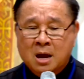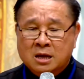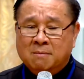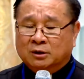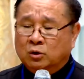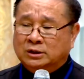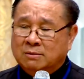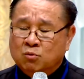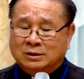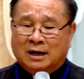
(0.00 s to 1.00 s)
Nhưng mà tôi chỉ
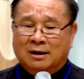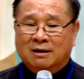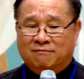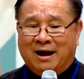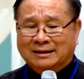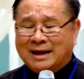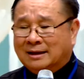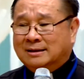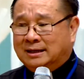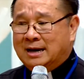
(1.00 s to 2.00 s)
muốn trả lời vắn tắt
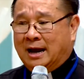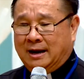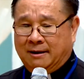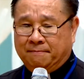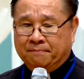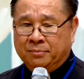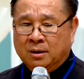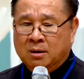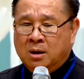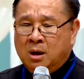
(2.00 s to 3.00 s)
như thế này nè.
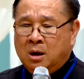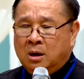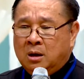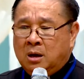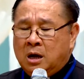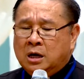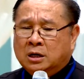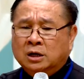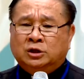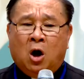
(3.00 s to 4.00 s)

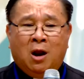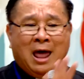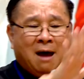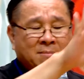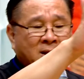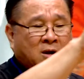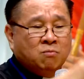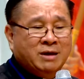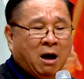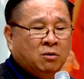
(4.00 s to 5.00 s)
Cứ cho là bên
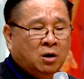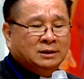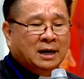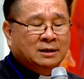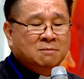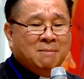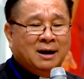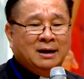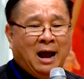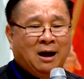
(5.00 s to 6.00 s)
Công giáo nói rằng Đức
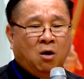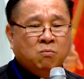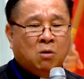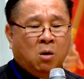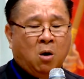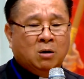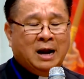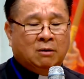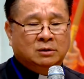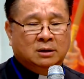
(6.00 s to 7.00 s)
Maria không có con
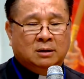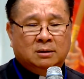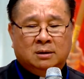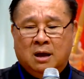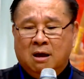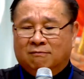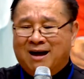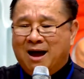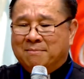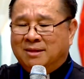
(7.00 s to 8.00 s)
nào nữa,
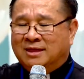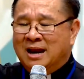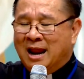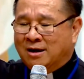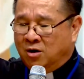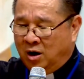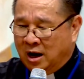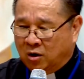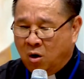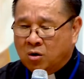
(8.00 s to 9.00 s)
và bên Tin Lành nói
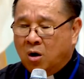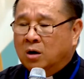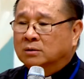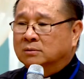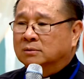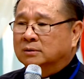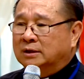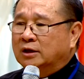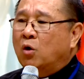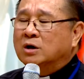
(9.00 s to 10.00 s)
là có con,
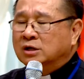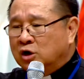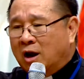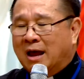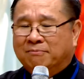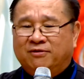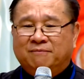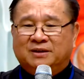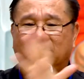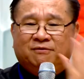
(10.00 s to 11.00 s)
thì thôi cứ cho là
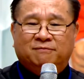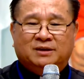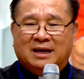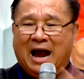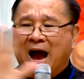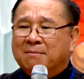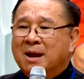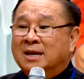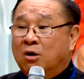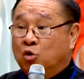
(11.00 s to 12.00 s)
fifty fifty, cả hai
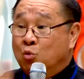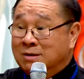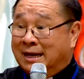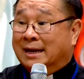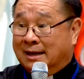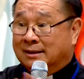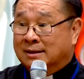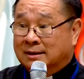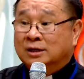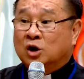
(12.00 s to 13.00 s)
bên đều đúng đi ha.
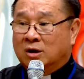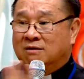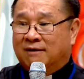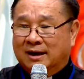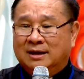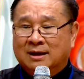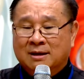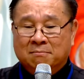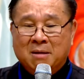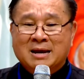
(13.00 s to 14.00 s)
Cứ cho như vậy đi.
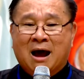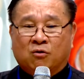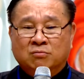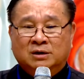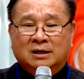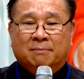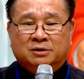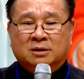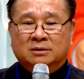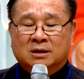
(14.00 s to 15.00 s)
Bên nào cũng giữ lập
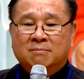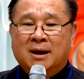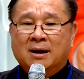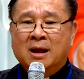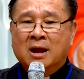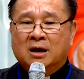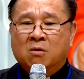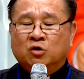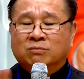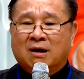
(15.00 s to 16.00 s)
trường thì cứ bên, nếu
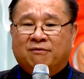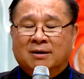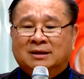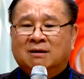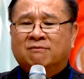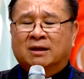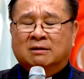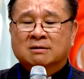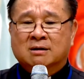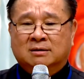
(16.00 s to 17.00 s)
chúng ta phân tích về
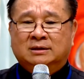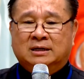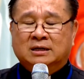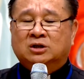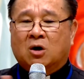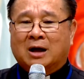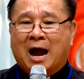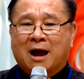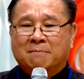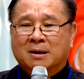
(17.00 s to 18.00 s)
từ ngữ thì cứ cho cả
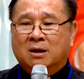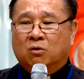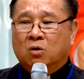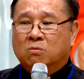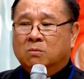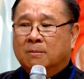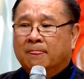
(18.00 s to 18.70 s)
hai bên đều đúng.